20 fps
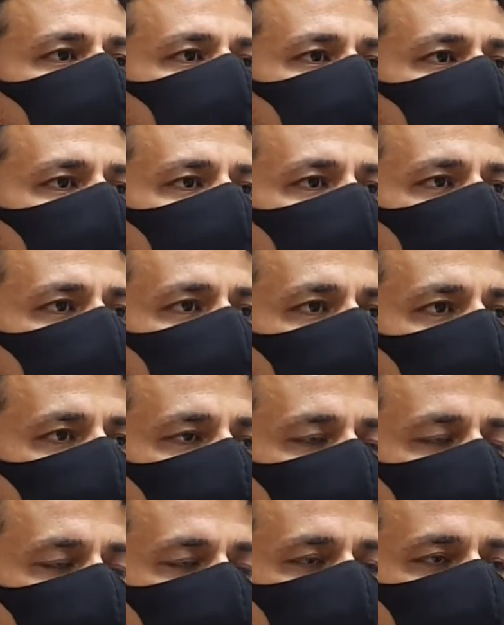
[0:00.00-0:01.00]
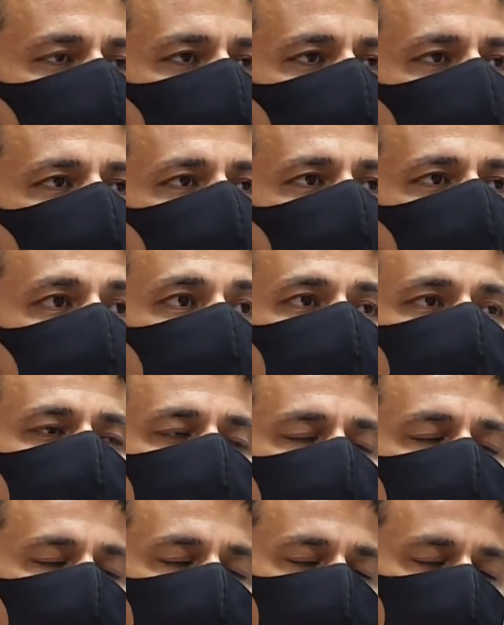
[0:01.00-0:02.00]
de colaborar aí com, com as
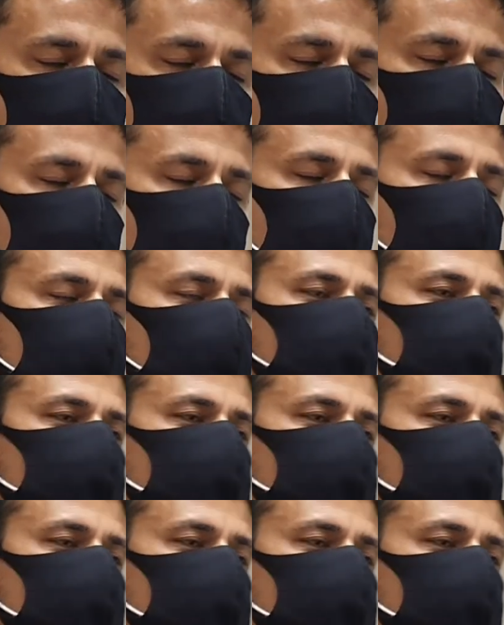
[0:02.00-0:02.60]
ações da Polícia Federal.